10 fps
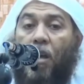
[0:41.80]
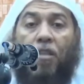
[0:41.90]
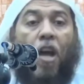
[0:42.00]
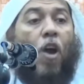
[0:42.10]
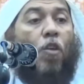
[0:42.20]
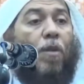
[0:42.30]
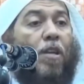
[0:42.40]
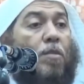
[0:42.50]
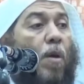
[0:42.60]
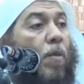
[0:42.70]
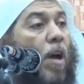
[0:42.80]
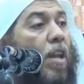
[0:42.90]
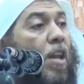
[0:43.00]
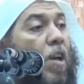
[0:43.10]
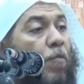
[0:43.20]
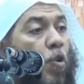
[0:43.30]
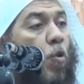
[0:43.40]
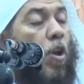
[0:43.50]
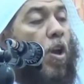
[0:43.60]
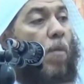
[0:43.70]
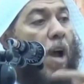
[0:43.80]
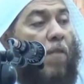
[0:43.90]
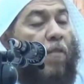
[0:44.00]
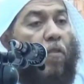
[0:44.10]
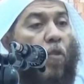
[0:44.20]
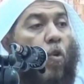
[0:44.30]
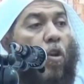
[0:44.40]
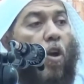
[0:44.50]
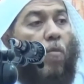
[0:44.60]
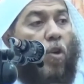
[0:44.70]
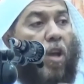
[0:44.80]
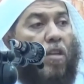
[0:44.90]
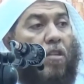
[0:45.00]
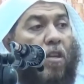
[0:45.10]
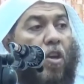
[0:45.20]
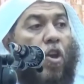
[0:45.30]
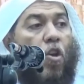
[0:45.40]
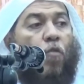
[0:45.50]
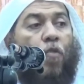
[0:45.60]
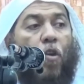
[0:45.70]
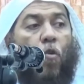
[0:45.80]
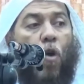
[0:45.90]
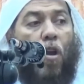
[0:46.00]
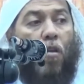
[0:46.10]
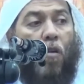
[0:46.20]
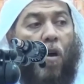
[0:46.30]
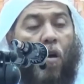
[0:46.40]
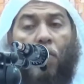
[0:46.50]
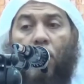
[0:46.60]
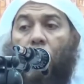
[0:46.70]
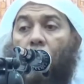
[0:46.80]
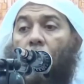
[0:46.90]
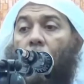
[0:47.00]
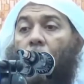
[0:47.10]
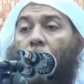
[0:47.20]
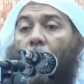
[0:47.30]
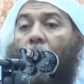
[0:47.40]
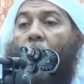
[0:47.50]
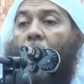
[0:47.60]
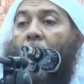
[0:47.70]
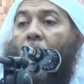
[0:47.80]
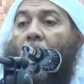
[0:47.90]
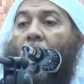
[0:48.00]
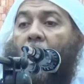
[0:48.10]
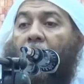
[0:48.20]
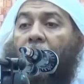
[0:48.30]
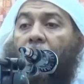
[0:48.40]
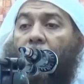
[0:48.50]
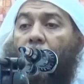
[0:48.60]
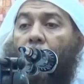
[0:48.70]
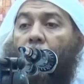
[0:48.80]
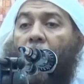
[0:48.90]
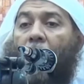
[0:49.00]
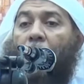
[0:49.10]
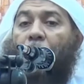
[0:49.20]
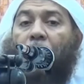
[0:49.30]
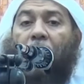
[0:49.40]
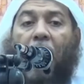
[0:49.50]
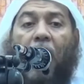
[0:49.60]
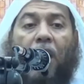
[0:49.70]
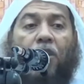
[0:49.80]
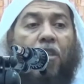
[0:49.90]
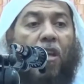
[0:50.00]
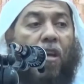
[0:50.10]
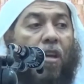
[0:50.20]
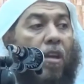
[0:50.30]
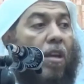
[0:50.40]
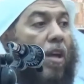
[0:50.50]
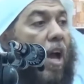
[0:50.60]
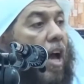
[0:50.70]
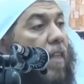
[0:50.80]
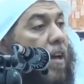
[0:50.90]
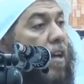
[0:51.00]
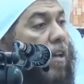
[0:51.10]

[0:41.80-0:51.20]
تأخذ بالأسباب قال نعم في كل يوم أحفظ في كل يوم أراجع في كل يوم أعرض ما حفظت على الشيخ هذا